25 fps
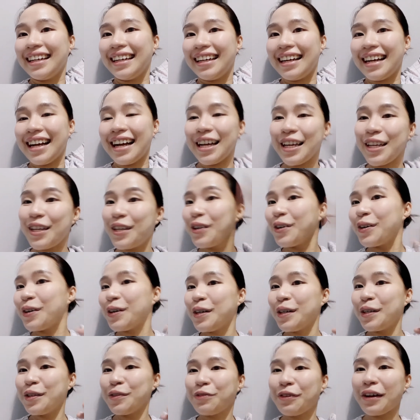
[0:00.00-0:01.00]

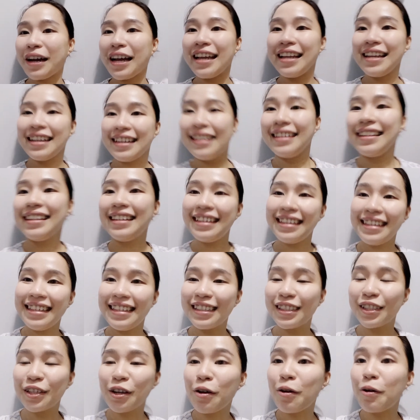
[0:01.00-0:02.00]
Ayun,
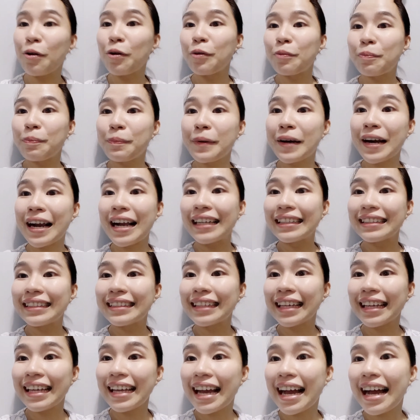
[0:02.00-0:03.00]
finally, sobrang
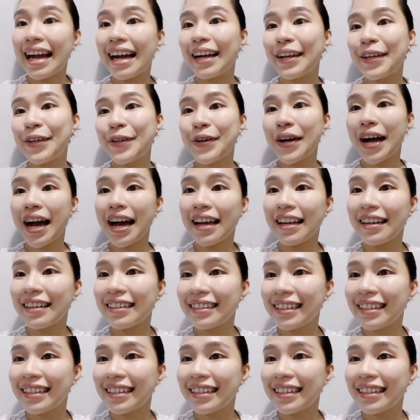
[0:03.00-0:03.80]
saya ngayong araw